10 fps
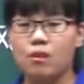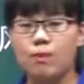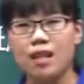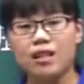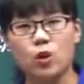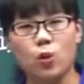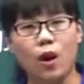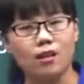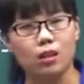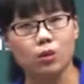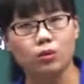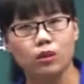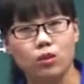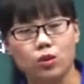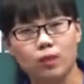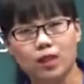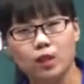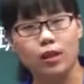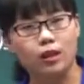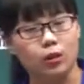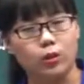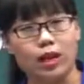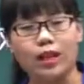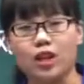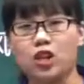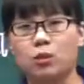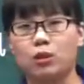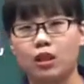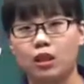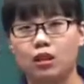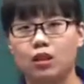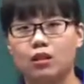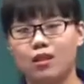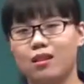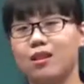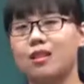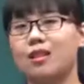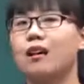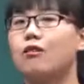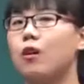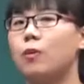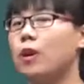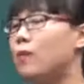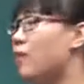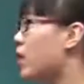班级管理的功能，也就是班级管理能用来干什么呢？三个方面。